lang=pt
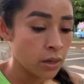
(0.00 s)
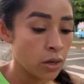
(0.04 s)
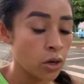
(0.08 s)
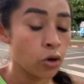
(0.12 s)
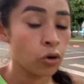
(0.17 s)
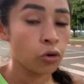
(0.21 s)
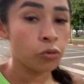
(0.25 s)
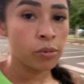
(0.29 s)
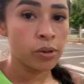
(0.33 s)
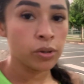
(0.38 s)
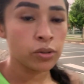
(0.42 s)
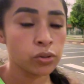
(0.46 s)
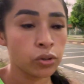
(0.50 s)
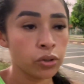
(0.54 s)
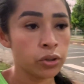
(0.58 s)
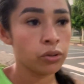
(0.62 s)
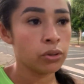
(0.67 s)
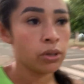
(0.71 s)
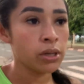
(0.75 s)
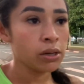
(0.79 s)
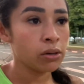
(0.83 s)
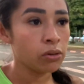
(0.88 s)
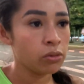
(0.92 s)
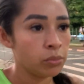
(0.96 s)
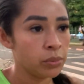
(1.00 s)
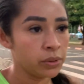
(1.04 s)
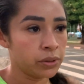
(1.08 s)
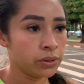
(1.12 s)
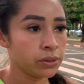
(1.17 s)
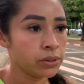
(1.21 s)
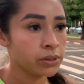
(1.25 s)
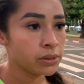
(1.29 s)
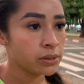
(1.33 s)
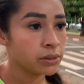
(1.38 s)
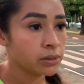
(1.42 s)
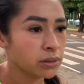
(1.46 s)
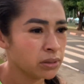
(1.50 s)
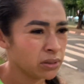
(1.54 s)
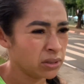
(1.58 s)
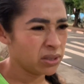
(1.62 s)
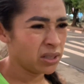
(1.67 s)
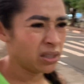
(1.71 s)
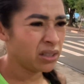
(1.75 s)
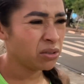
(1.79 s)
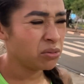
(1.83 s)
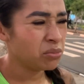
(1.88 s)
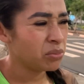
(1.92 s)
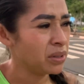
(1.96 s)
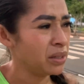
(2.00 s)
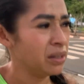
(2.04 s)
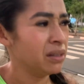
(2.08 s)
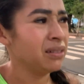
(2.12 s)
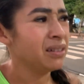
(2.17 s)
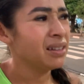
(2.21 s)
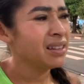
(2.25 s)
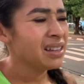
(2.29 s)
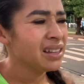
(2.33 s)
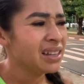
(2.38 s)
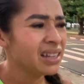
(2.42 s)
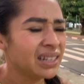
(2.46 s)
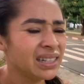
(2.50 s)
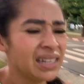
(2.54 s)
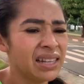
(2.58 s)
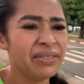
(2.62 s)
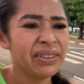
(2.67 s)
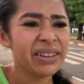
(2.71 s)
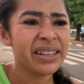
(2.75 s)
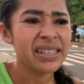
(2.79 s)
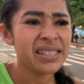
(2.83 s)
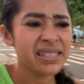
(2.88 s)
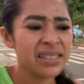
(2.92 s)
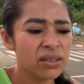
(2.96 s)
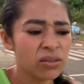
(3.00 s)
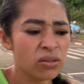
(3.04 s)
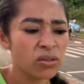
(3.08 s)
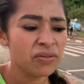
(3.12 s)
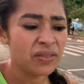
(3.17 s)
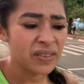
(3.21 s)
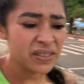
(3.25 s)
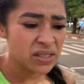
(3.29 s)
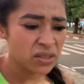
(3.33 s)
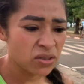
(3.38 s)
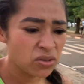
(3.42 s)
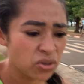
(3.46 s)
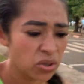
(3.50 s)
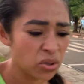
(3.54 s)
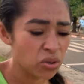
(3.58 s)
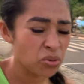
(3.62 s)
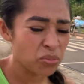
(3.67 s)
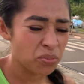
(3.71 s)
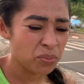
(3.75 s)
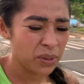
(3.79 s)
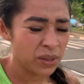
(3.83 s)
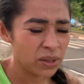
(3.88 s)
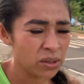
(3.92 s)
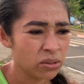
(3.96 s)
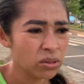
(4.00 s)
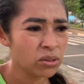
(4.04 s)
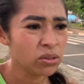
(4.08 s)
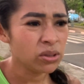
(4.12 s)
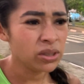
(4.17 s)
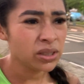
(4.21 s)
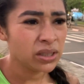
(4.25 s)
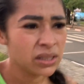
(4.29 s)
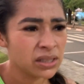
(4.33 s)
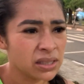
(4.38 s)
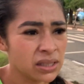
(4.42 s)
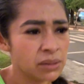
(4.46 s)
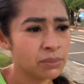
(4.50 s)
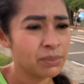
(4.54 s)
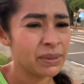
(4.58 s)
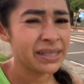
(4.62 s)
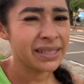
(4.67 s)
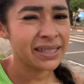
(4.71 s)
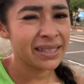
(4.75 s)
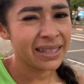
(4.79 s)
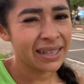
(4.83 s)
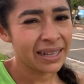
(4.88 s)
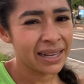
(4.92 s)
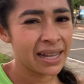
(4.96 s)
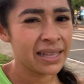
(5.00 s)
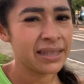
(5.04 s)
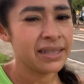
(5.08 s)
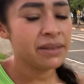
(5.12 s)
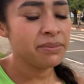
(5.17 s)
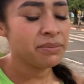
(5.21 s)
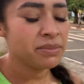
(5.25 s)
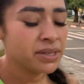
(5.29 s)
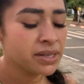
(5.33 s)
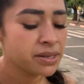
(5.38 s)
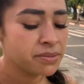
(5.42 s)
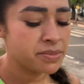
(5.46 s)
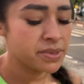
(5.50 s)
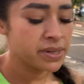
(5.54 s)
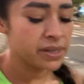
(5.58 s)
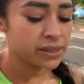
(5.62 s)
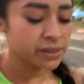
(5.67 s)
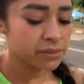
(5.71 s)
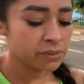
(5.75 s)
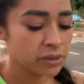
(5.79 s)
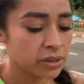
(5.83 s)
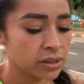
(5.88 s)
os meus 8 quilômetros, já deu uma Leve aquecida, confesso que hoje eu tô bem dolorida, assim, mas é da academia mesmo.